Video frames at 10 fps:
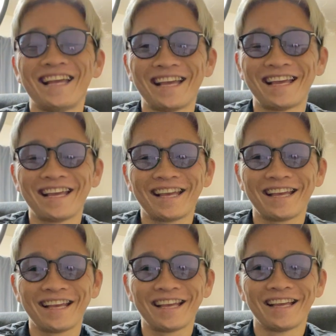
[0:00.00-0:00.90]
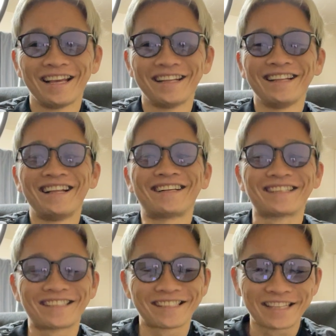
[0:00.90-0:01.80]
えー、なんか
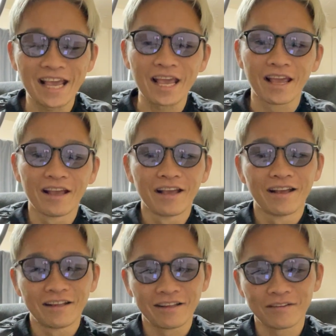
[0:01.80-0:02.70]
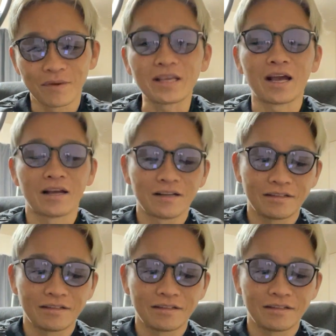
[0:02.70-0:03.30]
すげえ、まあいいや。